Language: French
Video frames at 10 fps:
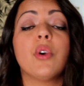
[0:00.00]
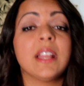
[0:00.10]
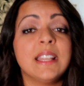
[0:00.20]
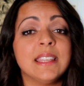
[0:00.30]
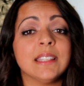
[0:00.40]

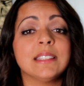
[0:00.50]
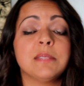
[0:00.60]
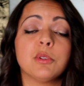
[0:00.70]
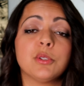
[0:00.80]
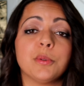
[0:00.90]
Aurélien,
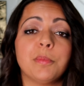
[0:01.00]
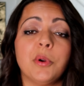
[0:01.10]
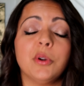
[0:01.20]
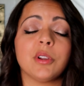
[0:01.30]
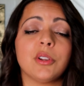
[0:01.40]
dit Monsieur
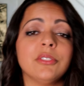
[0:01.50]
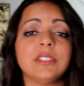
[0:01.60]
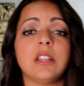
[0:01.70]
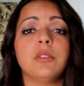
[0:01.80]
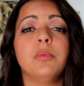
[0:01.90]
Port, quant
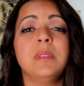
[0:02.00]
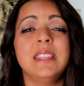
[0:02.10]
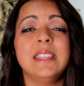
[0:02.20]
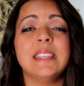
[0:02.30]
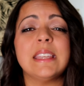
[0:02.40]
à
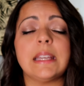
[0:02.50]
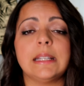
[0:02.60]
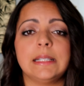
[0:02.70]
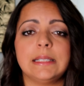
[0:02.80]
lui... Euh,